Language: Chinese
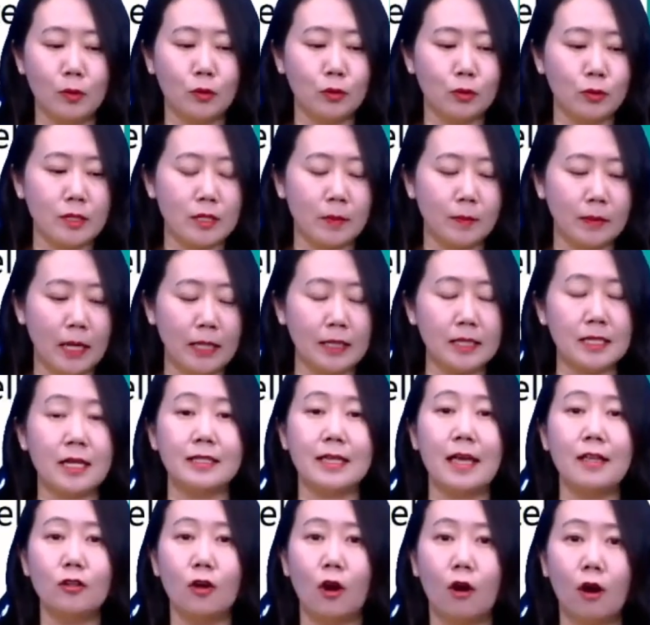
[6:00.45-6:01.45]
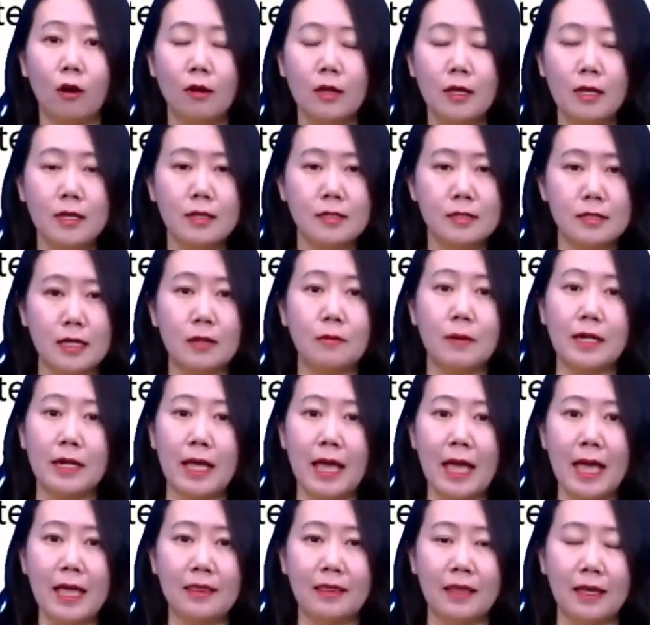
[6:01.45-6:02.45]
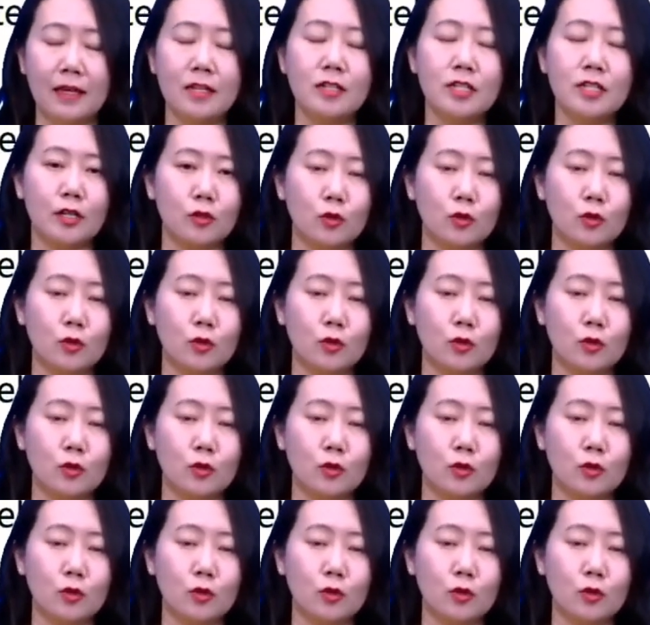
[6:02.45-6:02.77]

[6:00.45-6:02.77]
比如说你什么呢？你像烟头 cigarette end，